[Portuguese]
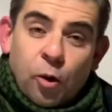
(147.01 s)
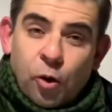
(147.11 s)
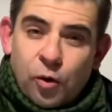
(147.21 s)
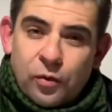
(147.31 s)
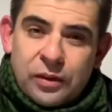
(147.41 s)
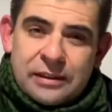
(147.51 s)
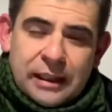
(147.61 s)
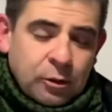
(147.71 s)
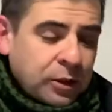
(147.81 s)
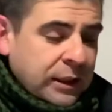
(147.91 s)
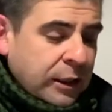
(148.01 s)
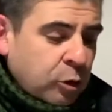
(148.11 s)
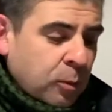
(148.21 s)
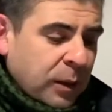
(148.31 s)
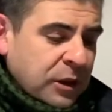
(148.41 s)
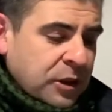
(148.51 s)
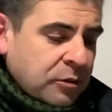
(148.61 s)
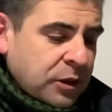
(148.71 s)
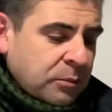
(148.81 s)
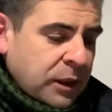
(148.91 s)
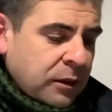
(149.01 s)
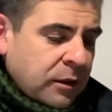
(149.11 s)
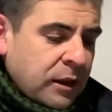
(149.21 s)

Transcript: Ouve, Senhor, e tem compaixão de mim.